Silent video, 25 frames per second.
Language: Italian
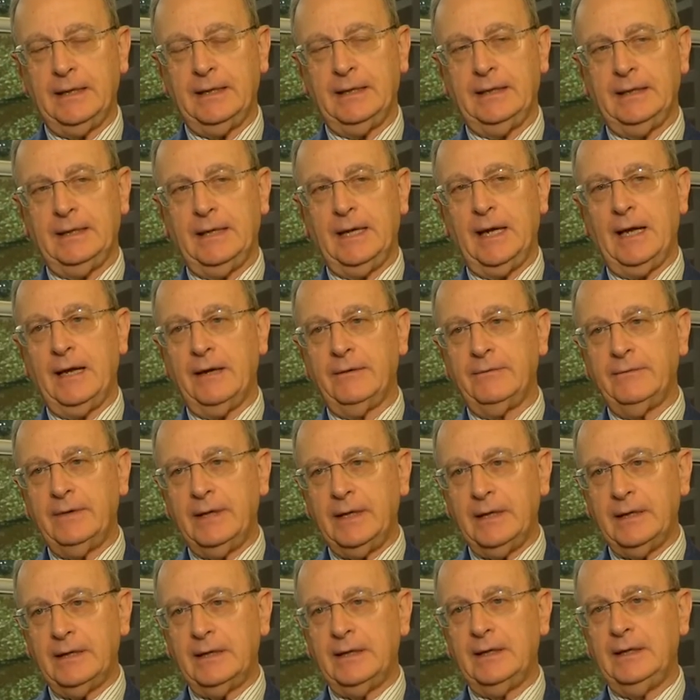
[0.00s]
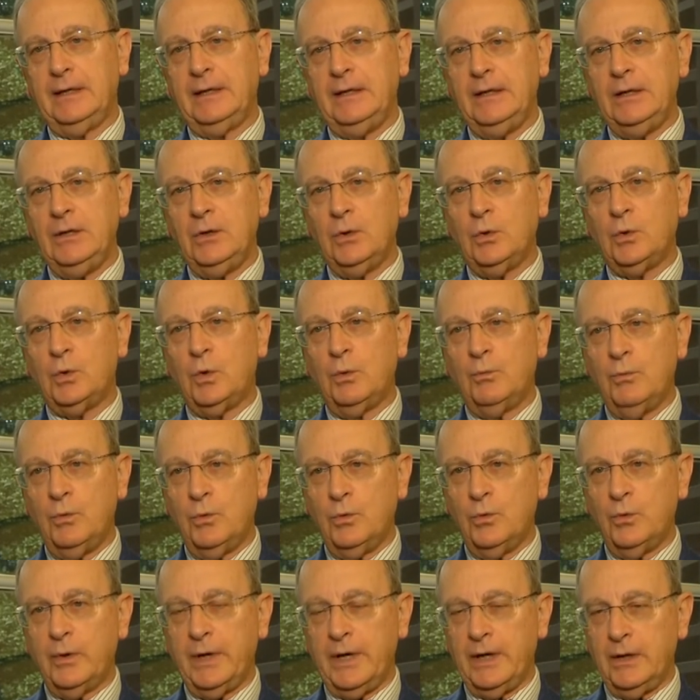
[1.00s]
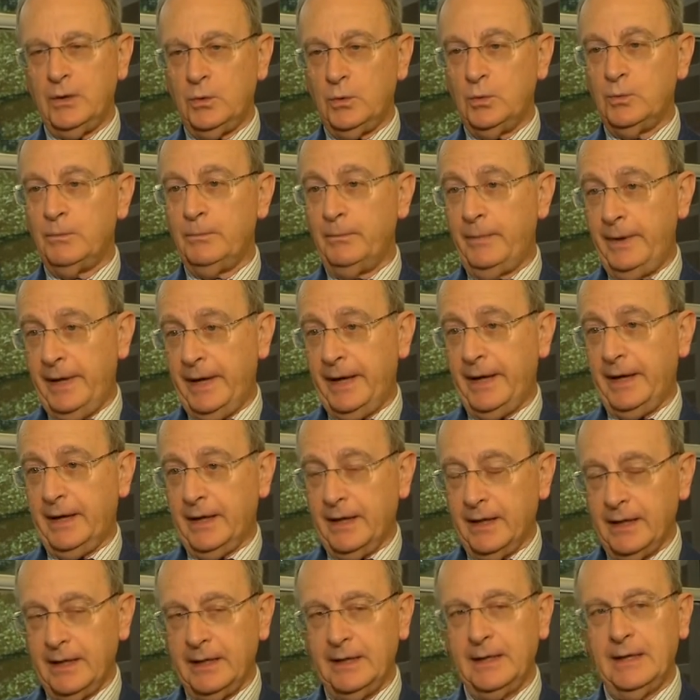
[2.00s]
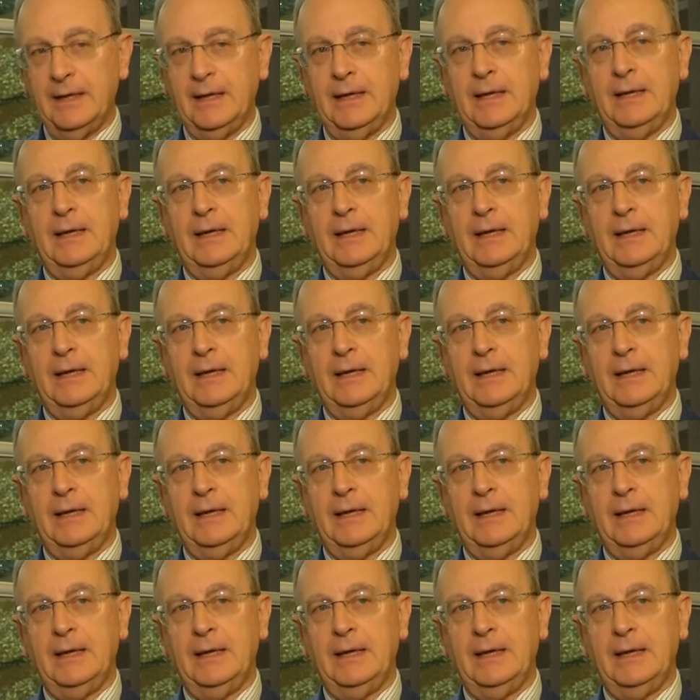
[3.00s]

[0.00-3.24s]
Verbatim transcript: eh, avere in comune un bene